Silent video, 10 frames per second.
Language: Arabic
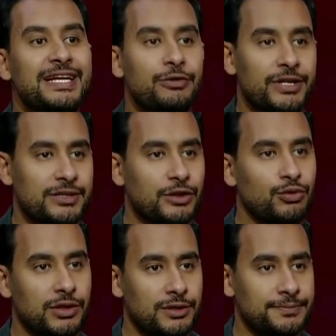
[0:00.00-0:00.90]
سنوات
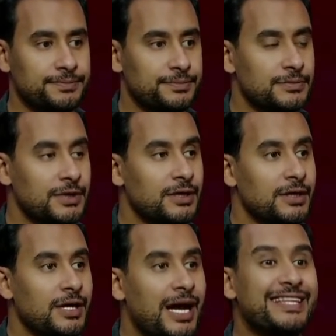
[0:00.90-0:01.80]
طويله
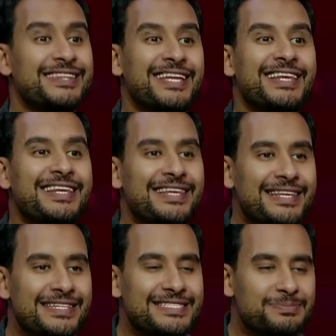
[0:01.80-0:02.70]
حتى
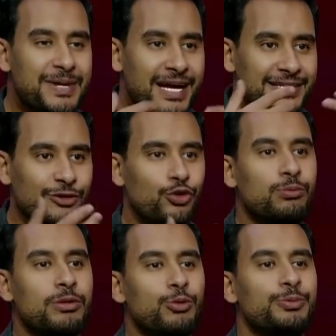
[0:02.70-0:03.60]
اللي سمعنا ان
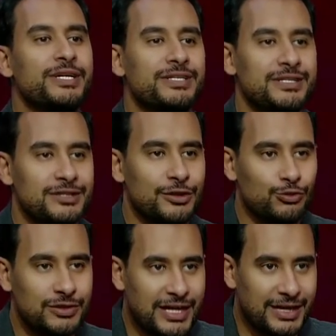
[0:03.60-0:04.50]
هم ممكن
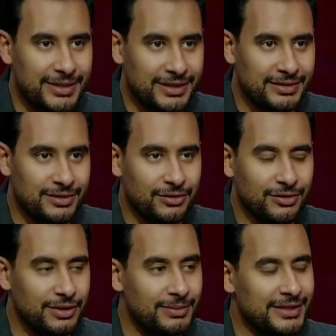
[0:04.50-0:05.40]
ينزلوا انتخابات
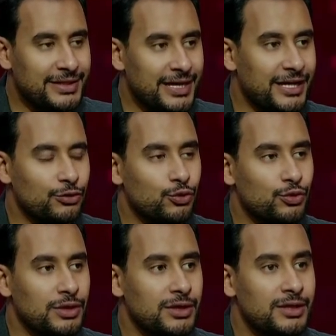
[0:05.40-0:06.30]
قادمه لاتحاد
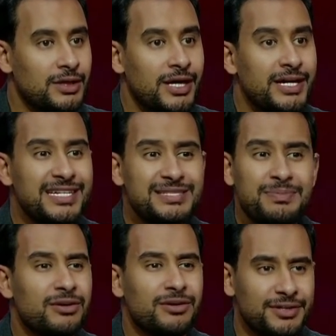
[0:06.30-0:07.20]
الكوره هي
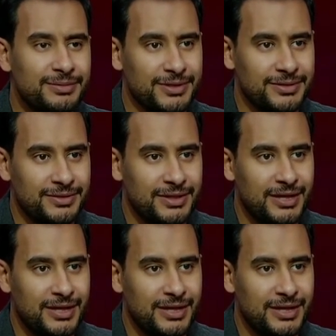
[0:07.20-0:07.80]
اسماء قديمه